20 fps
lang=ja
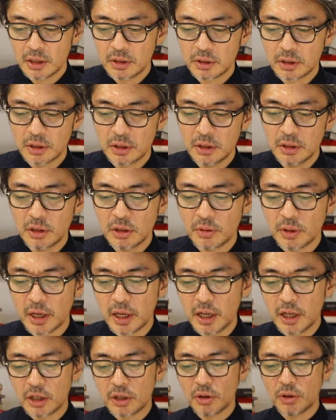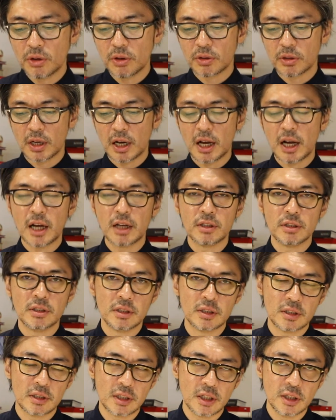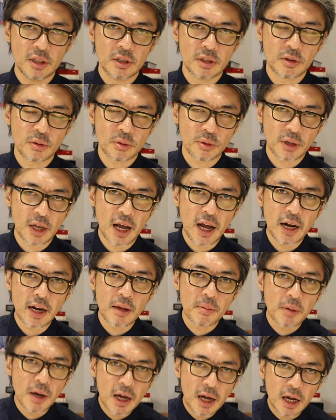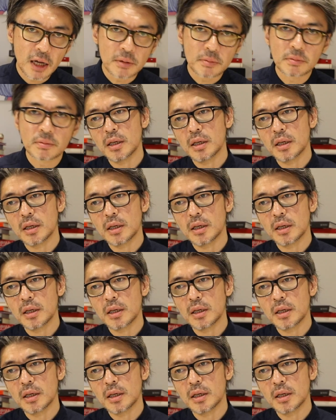普通よりは影響力があるっていうことであれば、